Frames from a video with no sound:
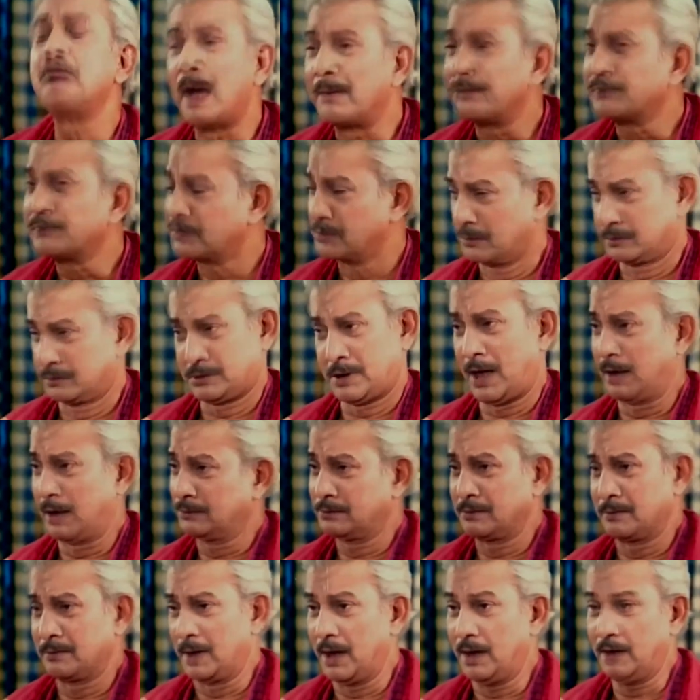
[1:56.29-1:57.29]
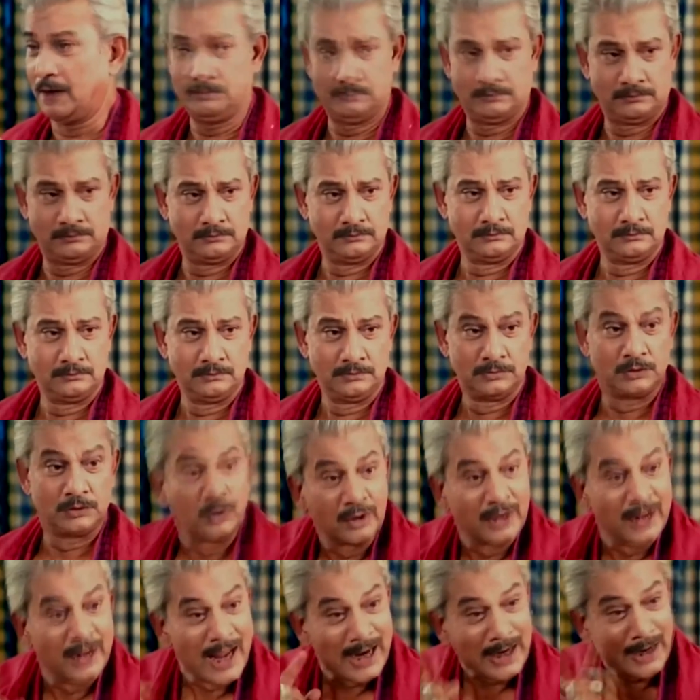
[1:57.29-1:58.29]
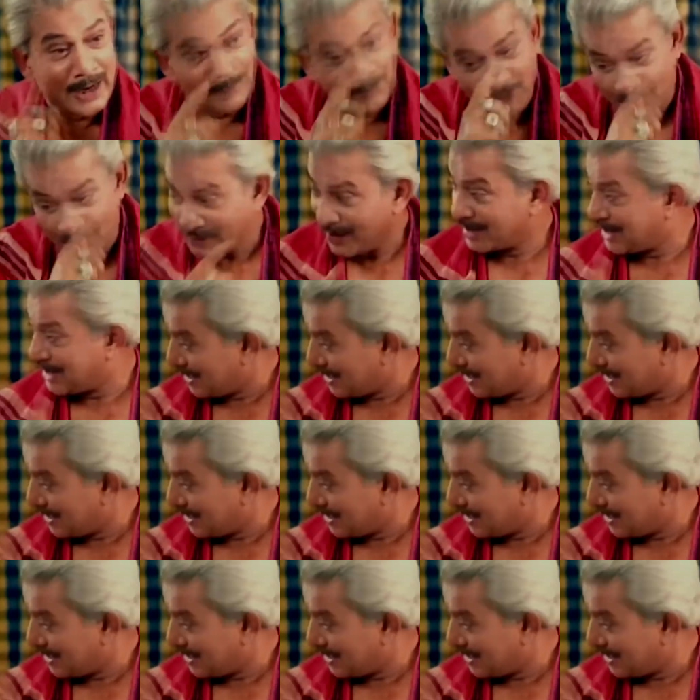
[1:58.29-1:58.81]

তিতাস একটি নদীর নাম চাবুক সহ